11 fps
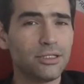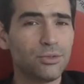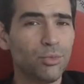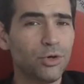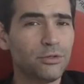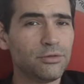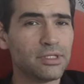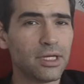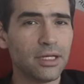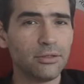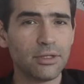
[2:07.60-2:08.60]
muito
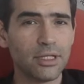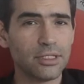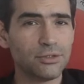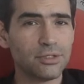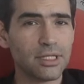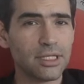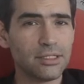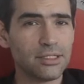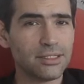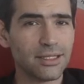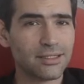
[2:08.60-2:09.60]
cedo, desde os 15,
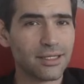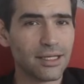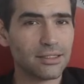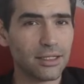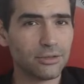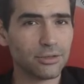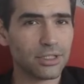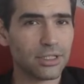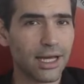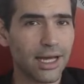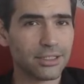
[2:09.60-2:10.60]
16 anos de
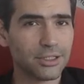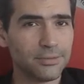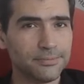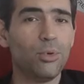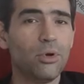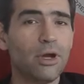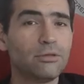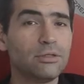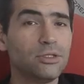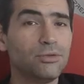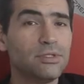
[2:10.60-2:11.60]
idade, por
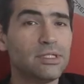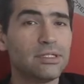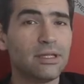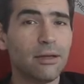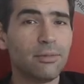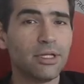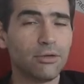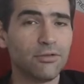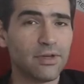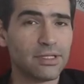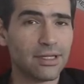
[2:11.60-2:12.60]
causa de um sistema da
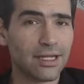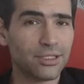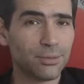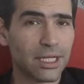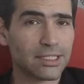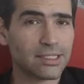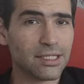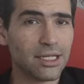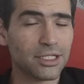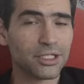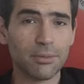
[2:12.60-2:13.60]
Universidade de
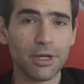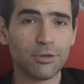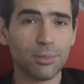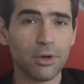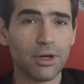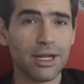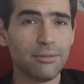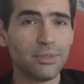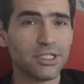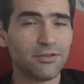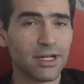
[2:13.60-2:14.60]
Brasília chamado
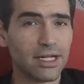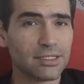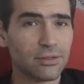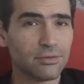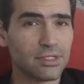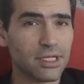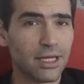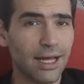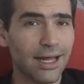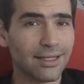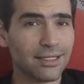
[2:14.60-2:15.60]
Programa de Avaliação
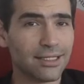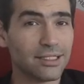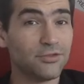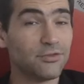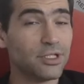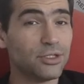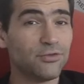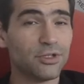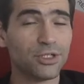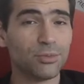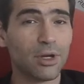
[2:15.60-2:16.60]
Seriada, que divide o
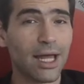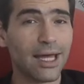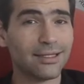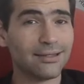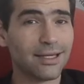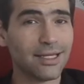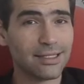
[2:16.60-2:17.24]
vestibular em três